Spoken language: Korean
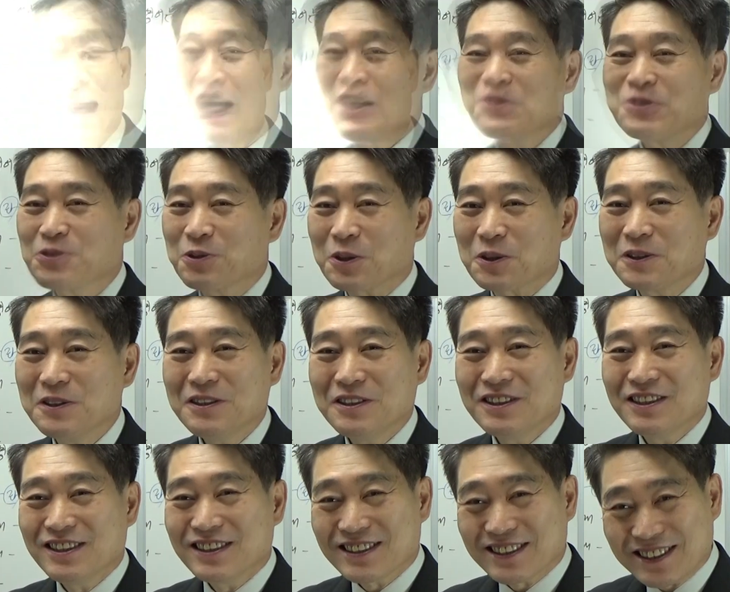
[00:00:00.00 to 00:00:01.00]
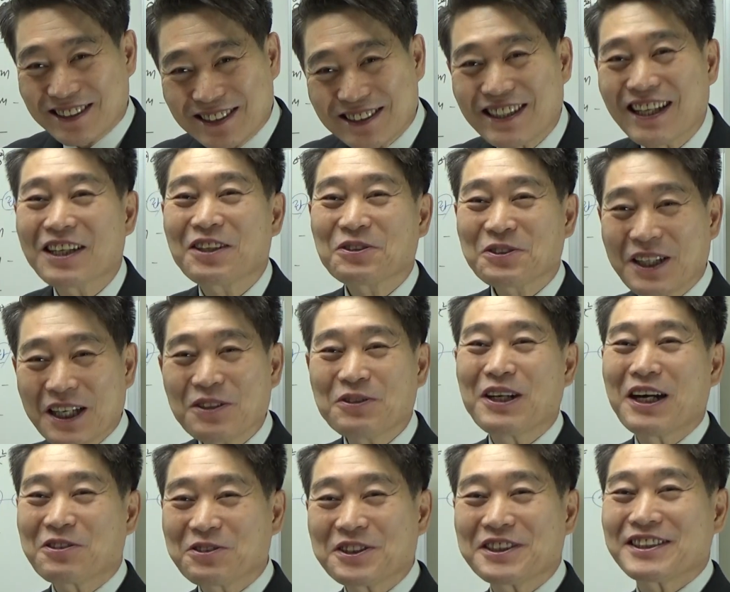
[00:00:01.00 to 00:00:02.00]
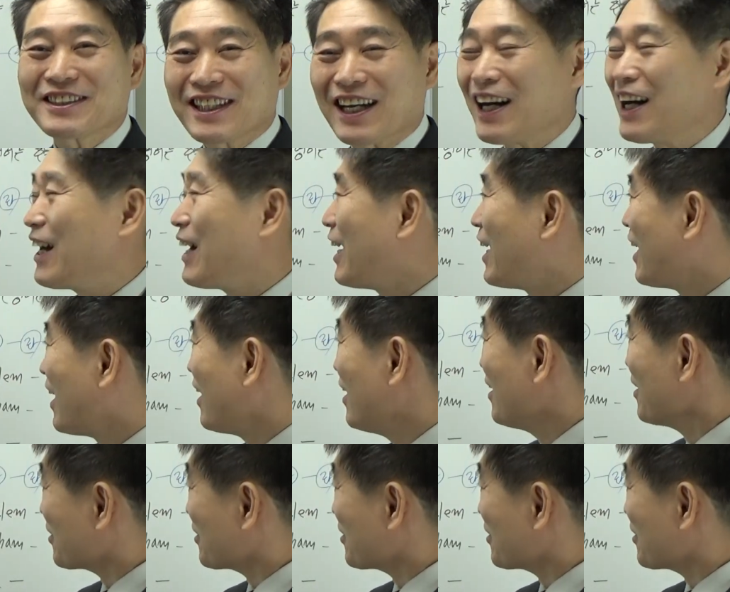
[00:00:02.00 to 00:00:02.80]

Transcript: 한국어를 그대로 사용하고 있다.